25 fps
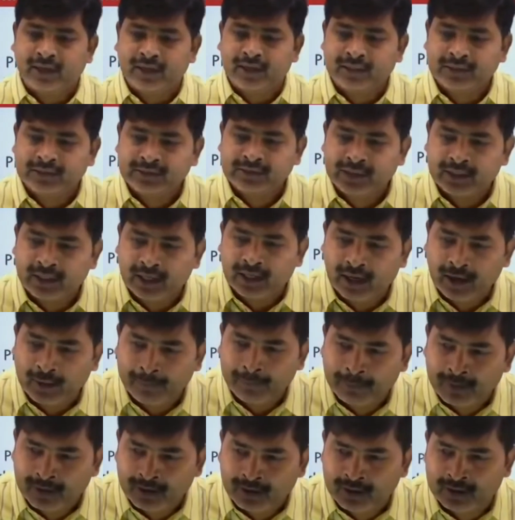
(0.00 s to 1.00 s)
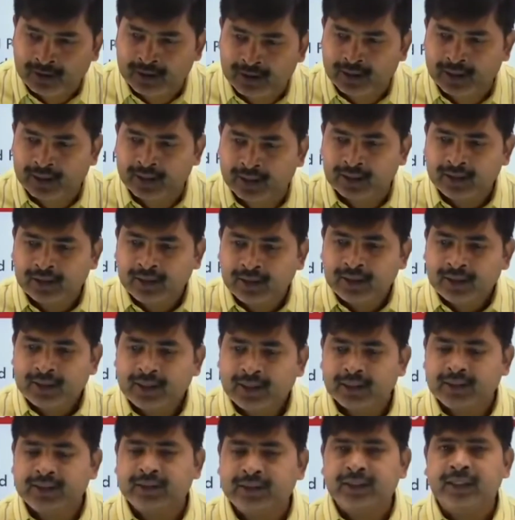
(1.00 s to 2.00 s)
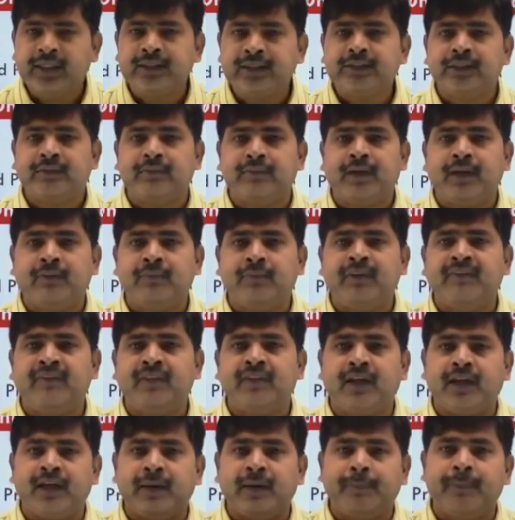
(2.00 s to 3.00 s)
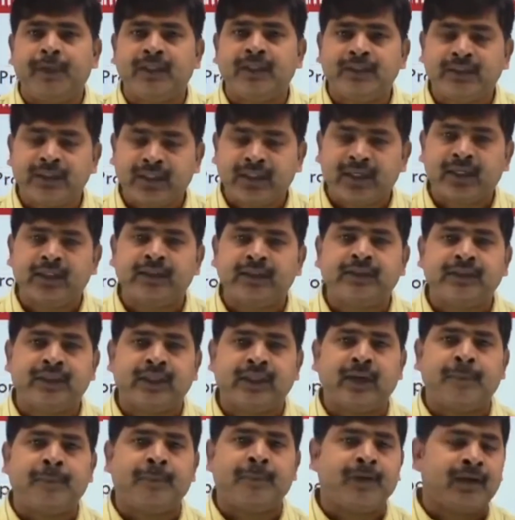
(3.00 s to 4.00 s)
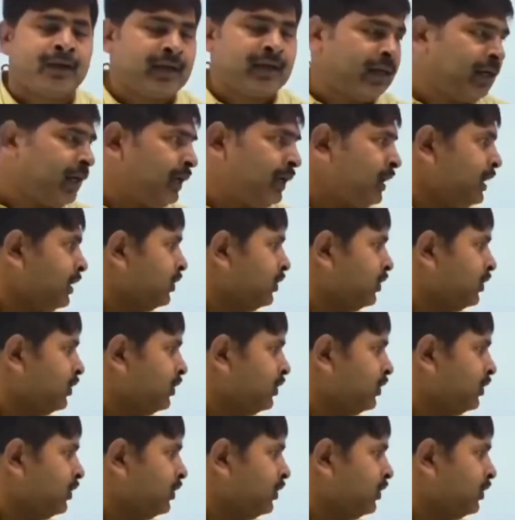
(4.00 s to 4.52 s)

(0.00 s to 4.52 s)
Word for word: आंसर आप कर रहे हैं कितने समय में सारे प्रश्न का आंसर आप कर रहे हैं